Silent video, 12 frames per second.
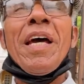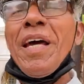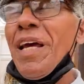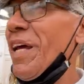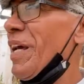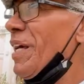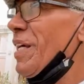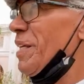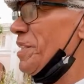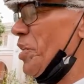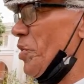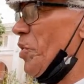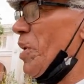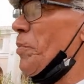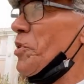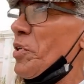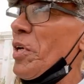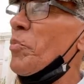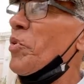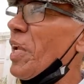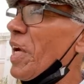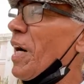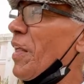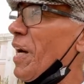He sido una persona muy
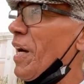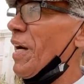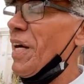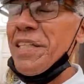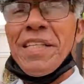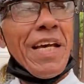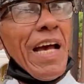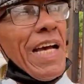ligada este,